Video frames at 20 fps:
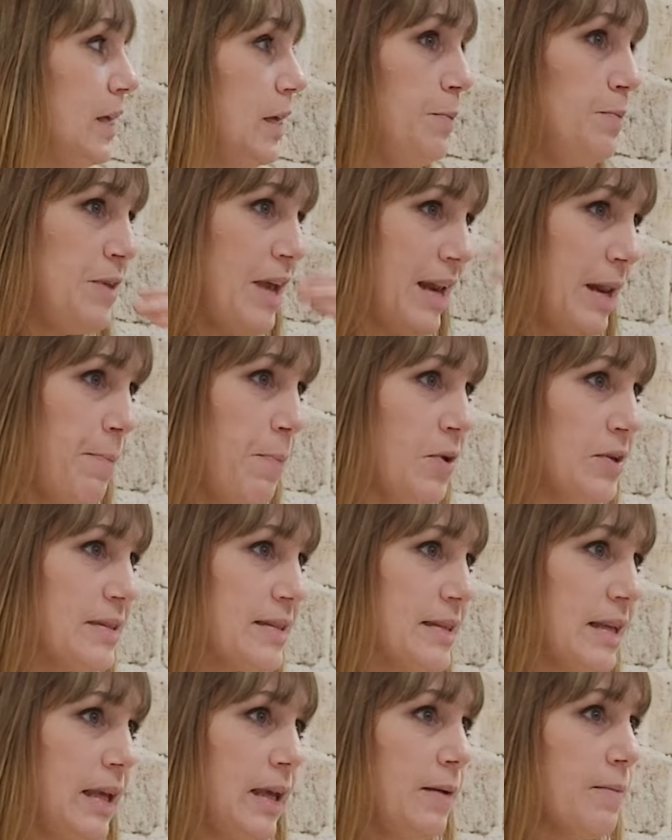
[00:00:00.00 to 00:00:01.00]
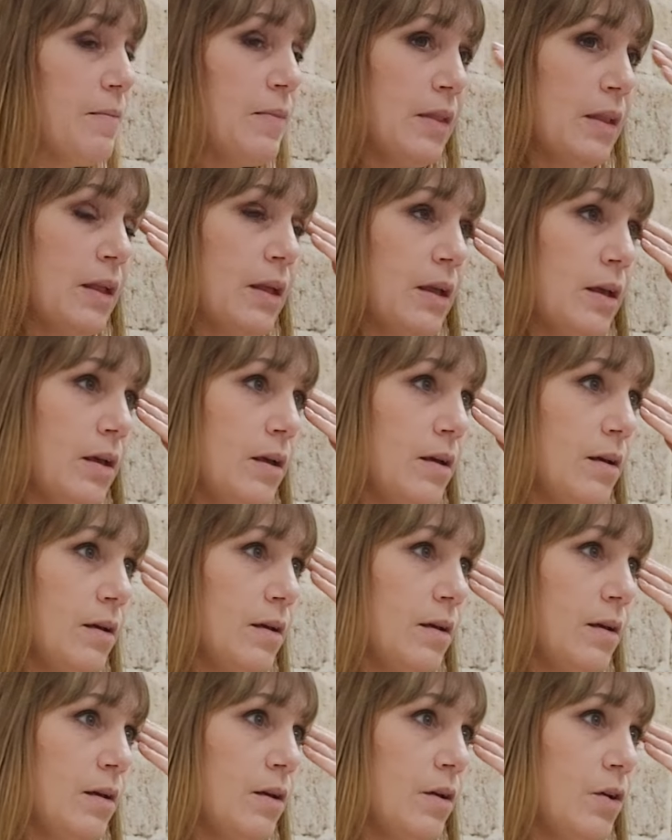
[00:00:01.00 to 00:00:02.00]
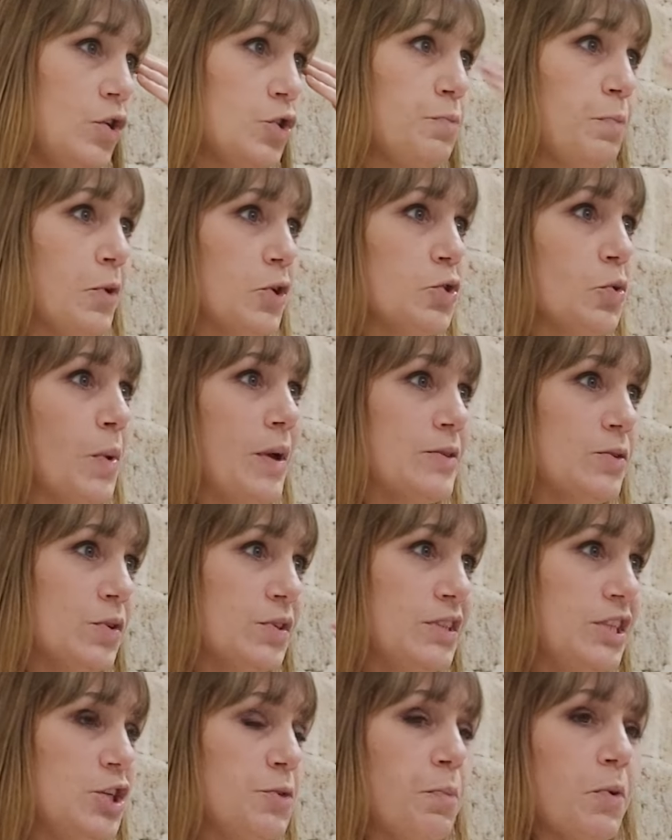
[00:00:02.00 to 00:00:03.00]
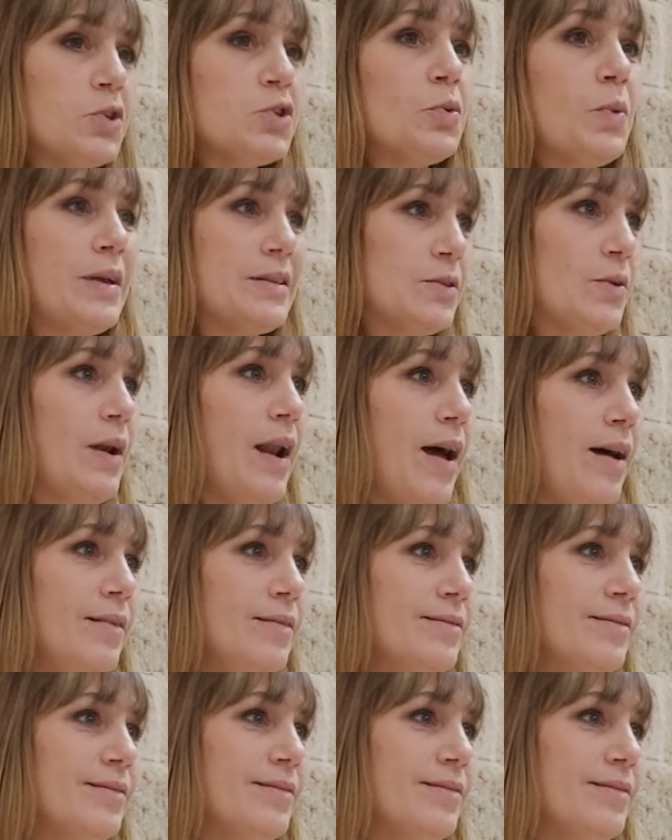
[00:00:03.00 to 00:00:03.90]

Et puis il y a les pensées. Je pense trop à ceci, je pense trop à cela.